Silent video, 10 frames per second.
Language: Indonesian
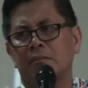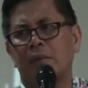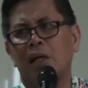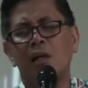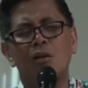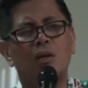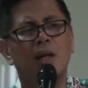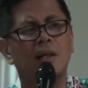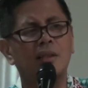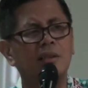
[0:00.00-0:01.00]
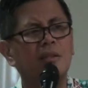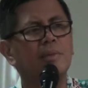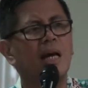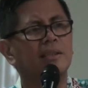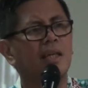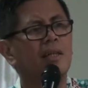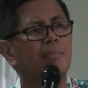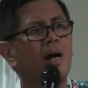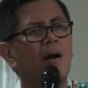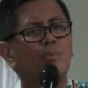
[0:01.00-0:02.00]
Padahal orang Kristen biasanya
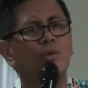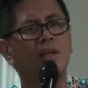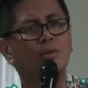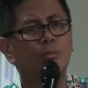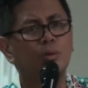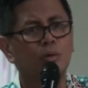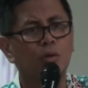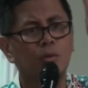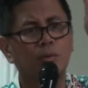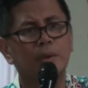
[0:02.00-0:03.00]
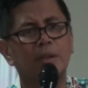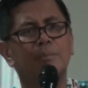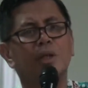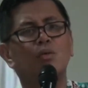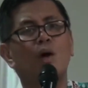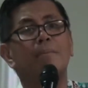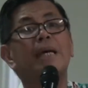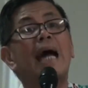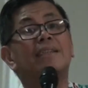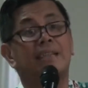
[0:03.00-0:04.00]
pengampunan cukup cuma sampai dua,
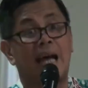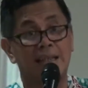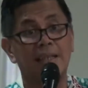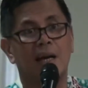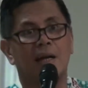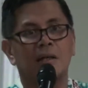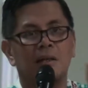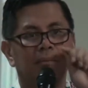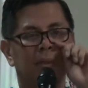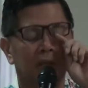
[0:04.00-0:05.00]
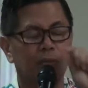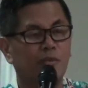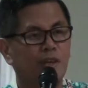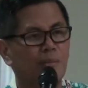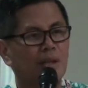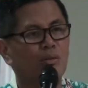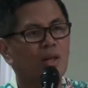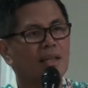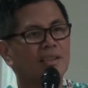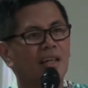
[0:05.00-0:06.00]
biasanya. Meskipun firman
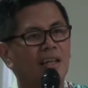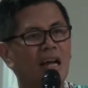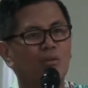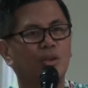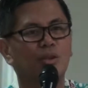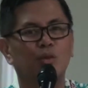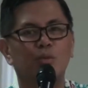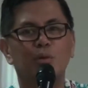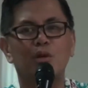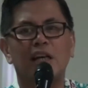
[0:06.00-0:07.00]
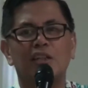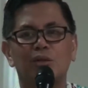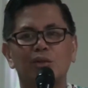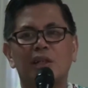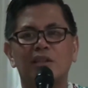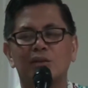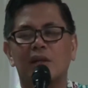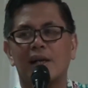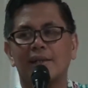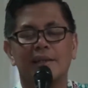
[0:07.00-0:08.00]
Tuhan ajarkan harusnya 70 kali 7 kali 7
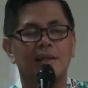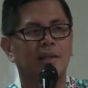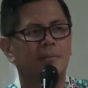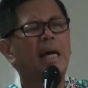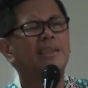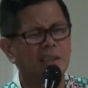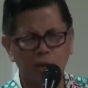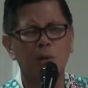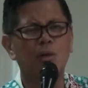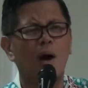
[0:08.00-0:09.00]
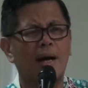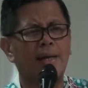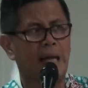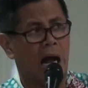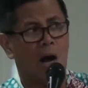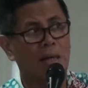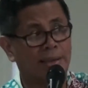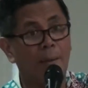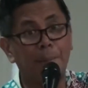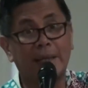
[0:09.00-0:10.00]
kali. Biasanya cuma dua kali.
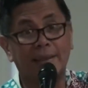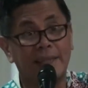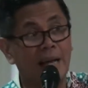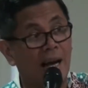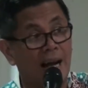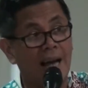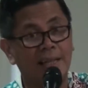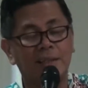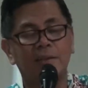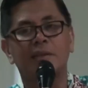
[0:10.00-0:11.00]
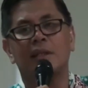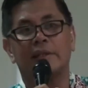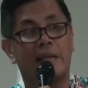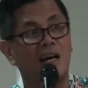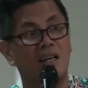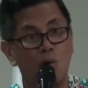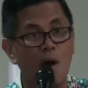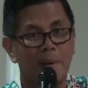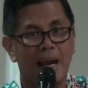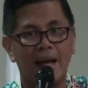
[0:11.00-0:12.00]
Awas sampai ketiga kali. Tangan
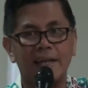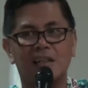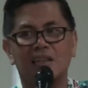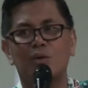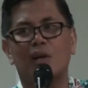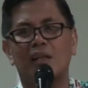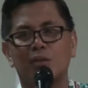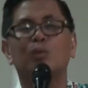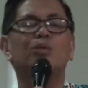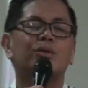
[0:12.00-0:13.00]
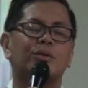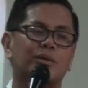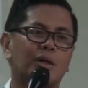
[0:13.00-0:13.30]
gua melayang di muka lu. Udah.